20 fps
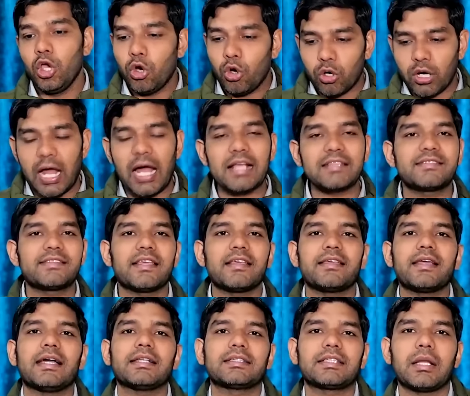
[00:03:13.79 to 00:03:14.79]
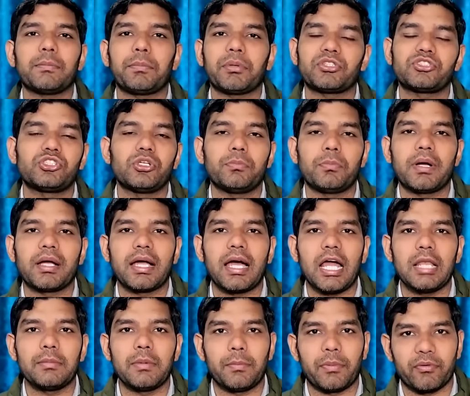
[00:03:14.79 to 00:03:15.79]
और आज ये यात्रा पश्चिम
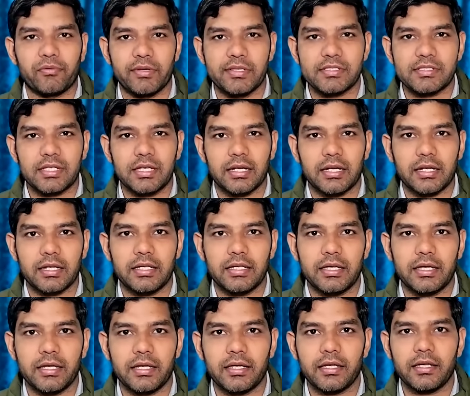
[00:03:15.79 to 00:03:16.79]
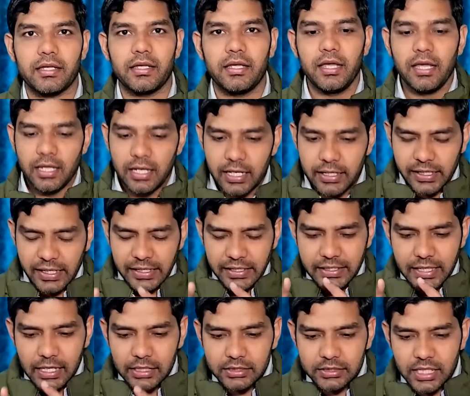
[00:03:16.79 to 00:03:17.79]
बंगाल में प्रवेश कर रही है लेकिन
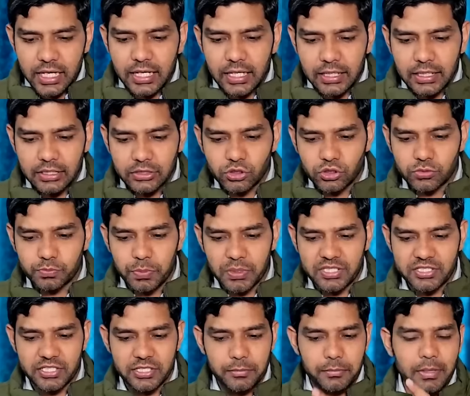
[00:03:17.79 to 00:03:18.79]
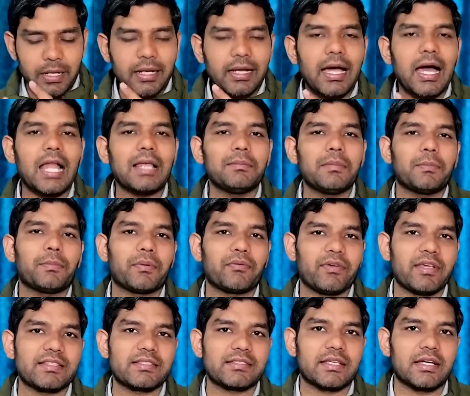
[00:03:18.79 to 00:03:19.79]
यात्रा पश्चिम बंगाल में
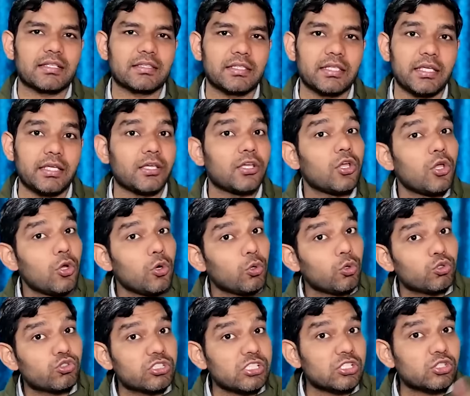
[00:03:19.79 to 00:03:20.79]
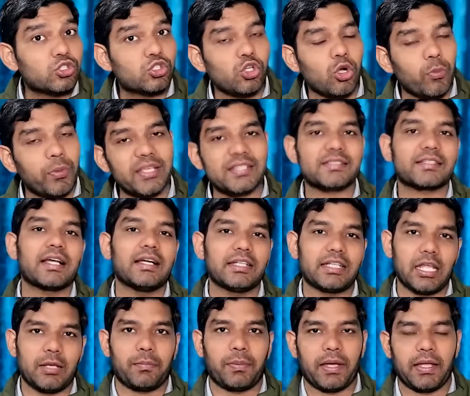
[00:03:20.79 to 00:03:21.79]
प्रवेश करती उससे 24
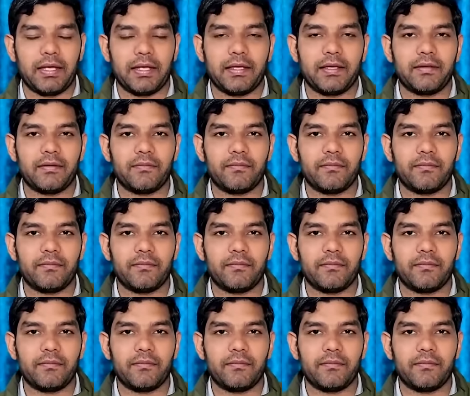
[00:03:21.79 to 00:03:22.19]
घंटे पहले